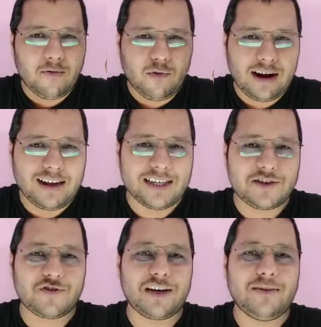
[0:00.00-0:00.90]
वर्ल्ड
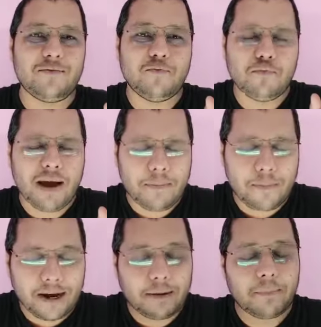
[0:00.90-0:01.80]
हिस्ट्री
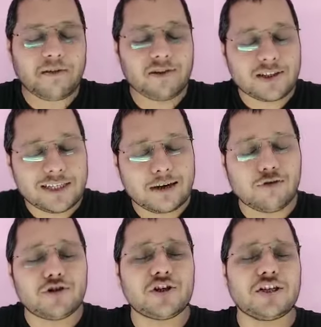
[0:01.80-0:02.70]
मैपिंग प्रीवियस ईयर
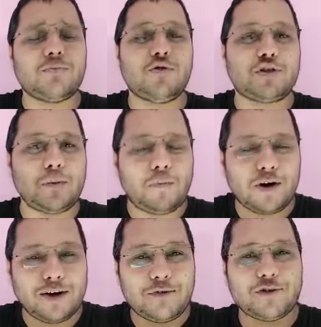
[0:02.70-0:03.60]
क्वेश्चंस मोस्ट
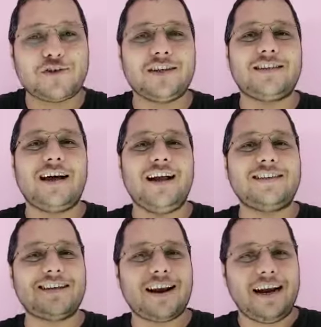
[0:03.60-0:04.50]
इंपॉर्टेंट क्वेश्चंस
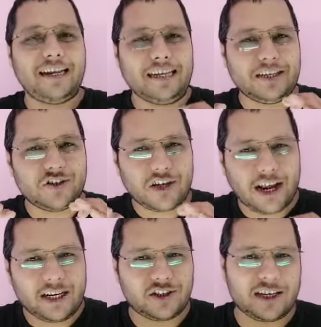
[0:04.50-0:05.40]
आंसर राइटिंग की
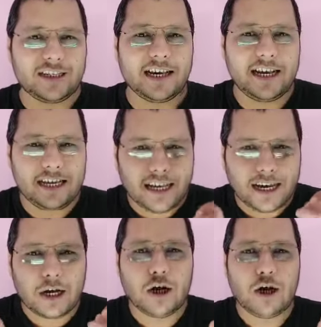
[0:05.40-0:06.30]
सारी स्किल्स यानी कि
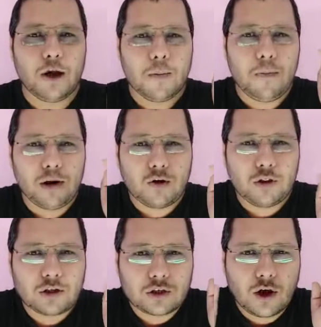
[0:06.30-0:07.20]
एक
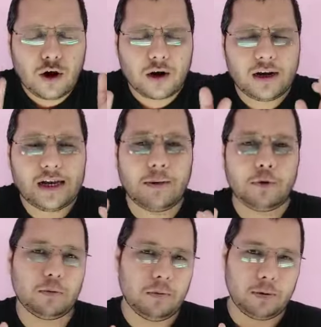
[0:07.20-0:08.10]
बिल्कुल थॉरली
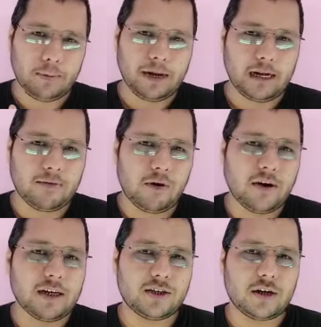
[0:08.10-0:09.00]
आपको मैं प्रिपेयर
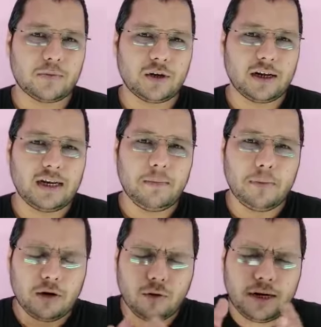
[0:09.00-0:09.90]
करवाऊंगा हिस्ट्री ऑप्शनल के लिए
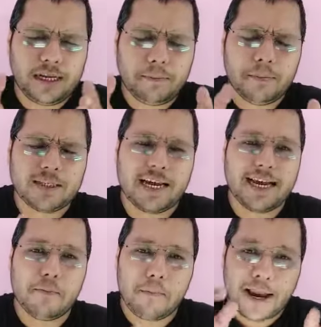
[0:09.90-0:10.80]
बिल्कुल डीप में
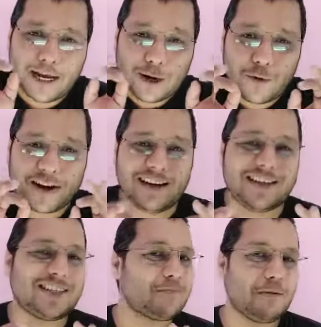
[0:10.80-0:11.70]
जाएंगे माइक्रो
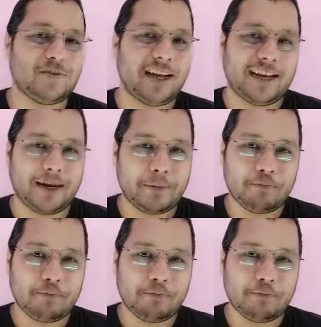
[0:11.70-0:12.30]
एनालिसिस में हम जाएंगे